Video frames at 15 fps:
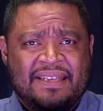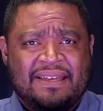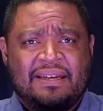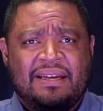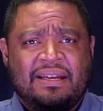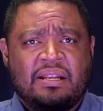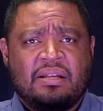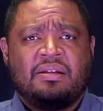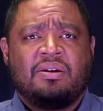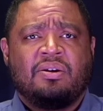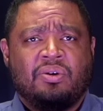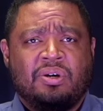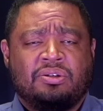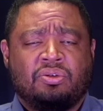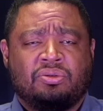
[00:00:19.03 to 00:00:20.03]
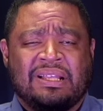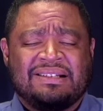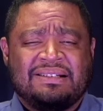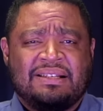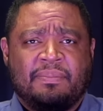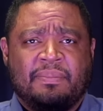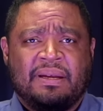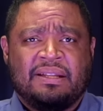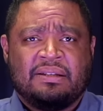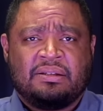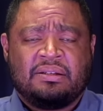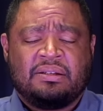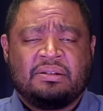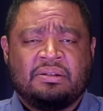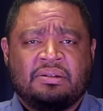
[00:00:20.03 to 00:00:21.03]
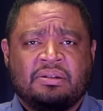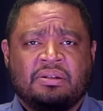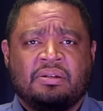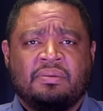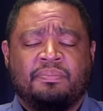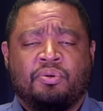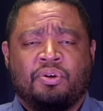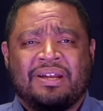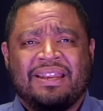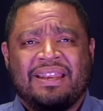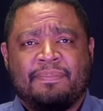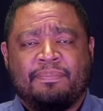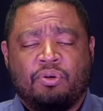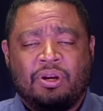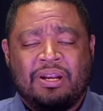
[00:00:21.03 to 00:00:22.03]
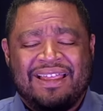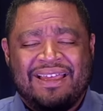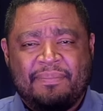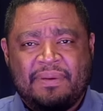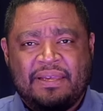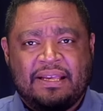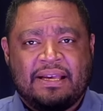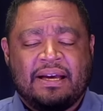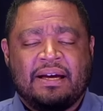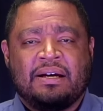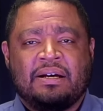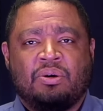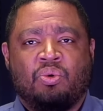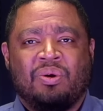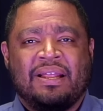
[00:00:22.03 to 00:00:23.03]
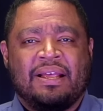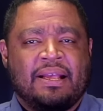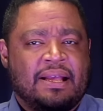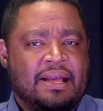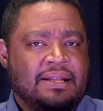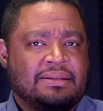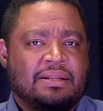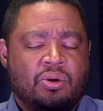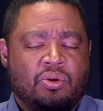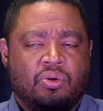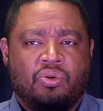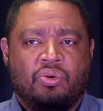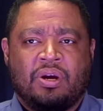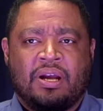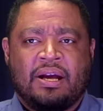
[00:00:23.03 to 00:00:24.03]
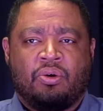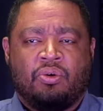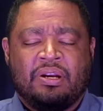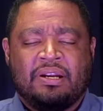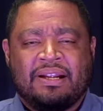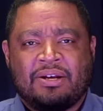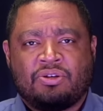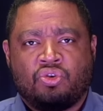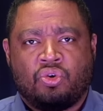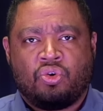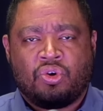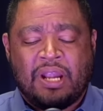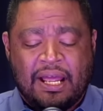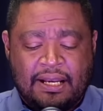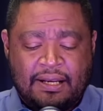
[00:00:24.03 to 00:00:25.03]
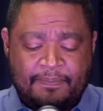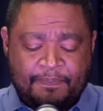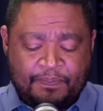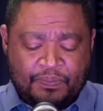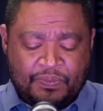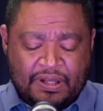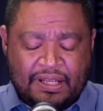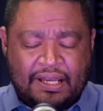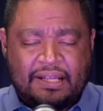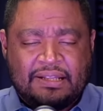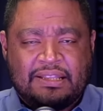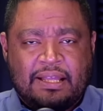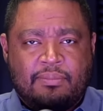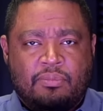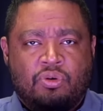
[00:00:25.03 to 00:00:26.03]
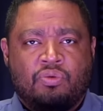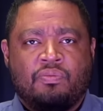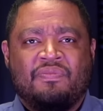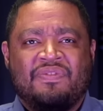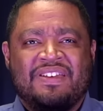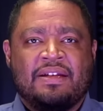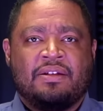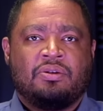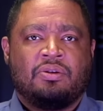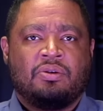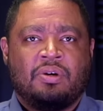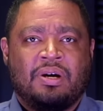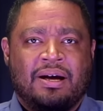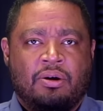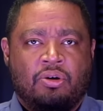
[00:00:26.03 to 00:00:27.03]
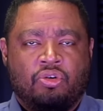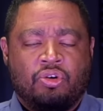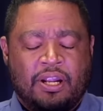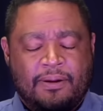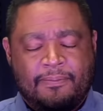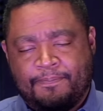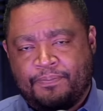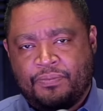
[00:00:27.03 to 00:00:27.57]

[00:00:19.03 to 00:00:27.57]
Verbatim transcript: Y le digo esto tácitamente porque la polémica o el escándalo con, con el caso Coral que estamos viendo ahora